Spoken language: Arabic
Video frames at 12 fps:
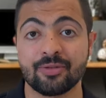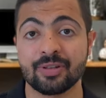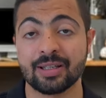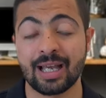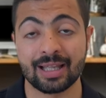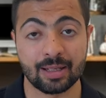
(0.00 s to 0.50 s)

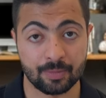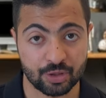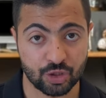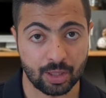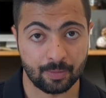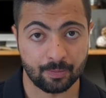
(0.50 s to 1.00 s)
في هذا
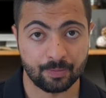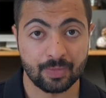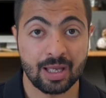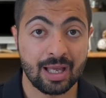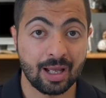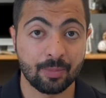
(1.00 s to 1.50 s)
المجال
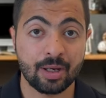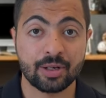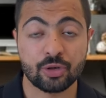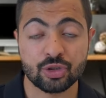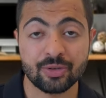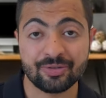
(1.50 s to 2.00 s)

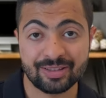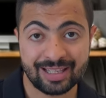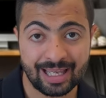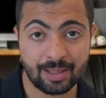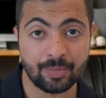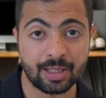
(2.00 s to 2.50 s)
المايكروسوفت
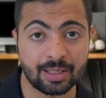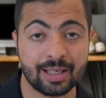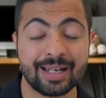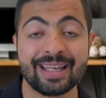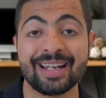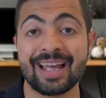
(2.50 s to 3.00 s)
جيمنج
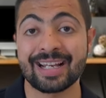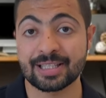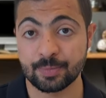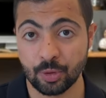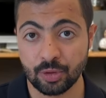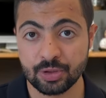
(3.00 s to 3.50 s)
اللي هي
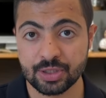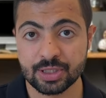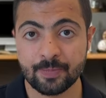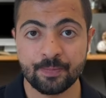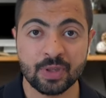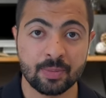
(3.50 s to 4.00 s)
الاكس
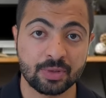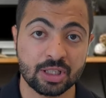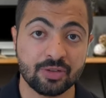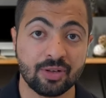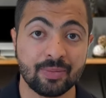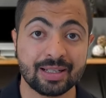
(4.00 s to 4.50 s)
بوكس
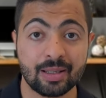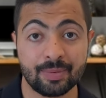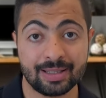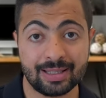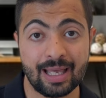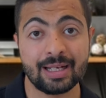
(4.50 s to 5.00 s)
بتيجي في
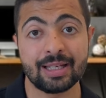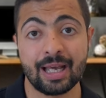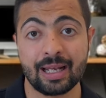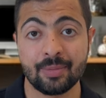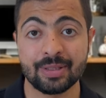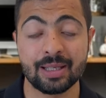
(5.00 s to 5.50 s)
المرتبة الثانية
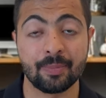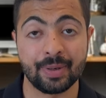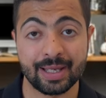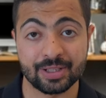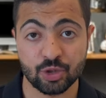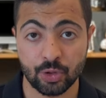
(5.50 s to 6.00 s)
عالميا
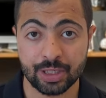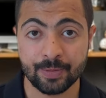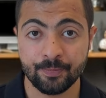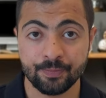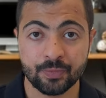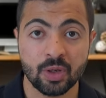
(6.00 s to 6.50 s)
بعد سوني
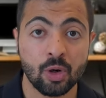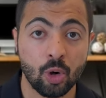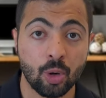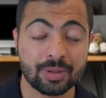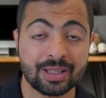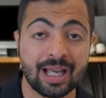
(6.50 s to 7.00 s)

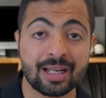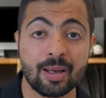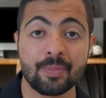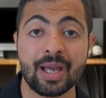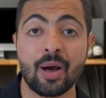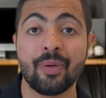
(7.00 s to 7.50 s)

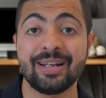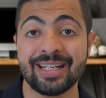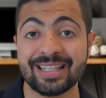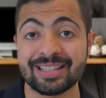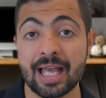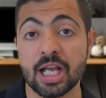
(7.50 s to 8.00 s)
وبتتحكم بحوالي
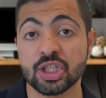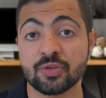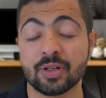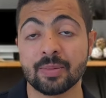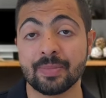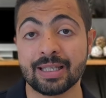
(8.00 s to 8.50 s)

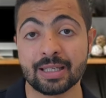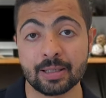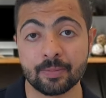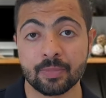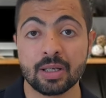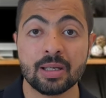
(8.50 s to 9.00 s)
11%
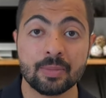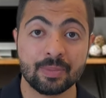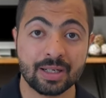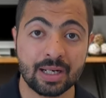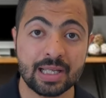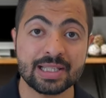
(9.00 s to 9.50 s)

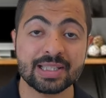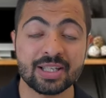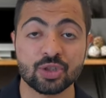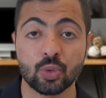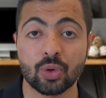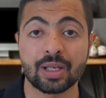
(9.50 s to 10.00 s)
من الحصة
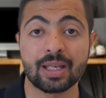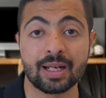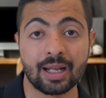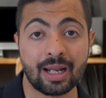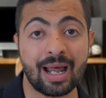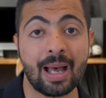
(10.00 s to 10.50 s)
السوقية
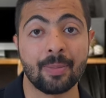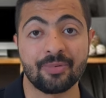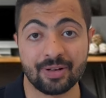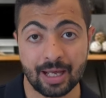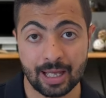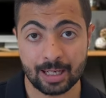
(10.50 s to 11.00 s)
للألعاب
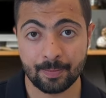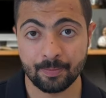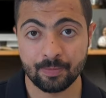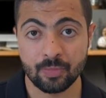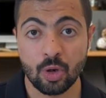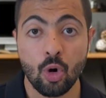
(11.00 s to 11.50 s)
في
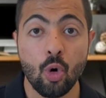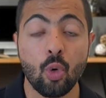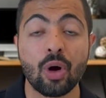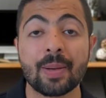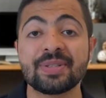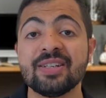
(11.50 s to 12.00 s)
العالم
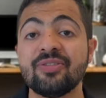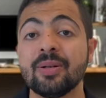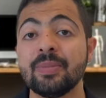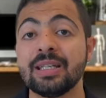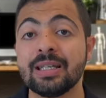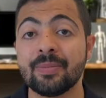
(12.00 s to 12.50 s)
و50%
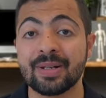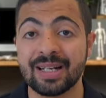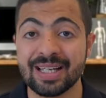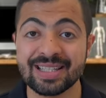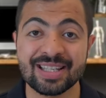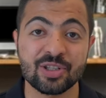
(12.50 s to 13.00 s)
من
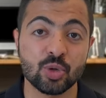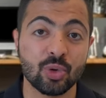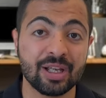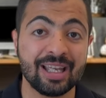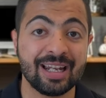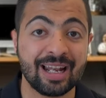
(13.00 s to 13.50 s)
الحصة
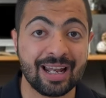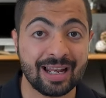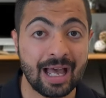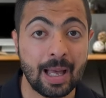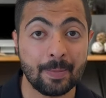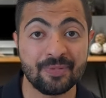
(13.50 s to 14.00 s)
السوقية
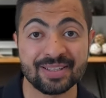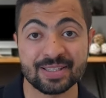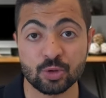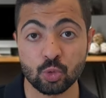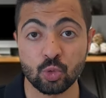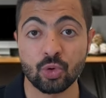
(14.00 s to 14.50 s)
للألعاب في
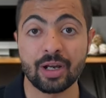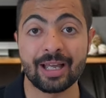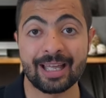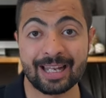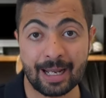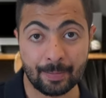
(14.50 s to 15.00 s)
السوق
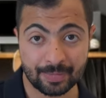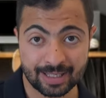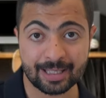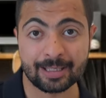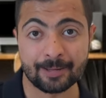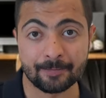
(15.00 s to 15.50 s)

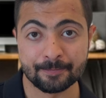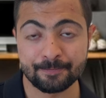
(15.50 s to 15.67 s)
الأمريكي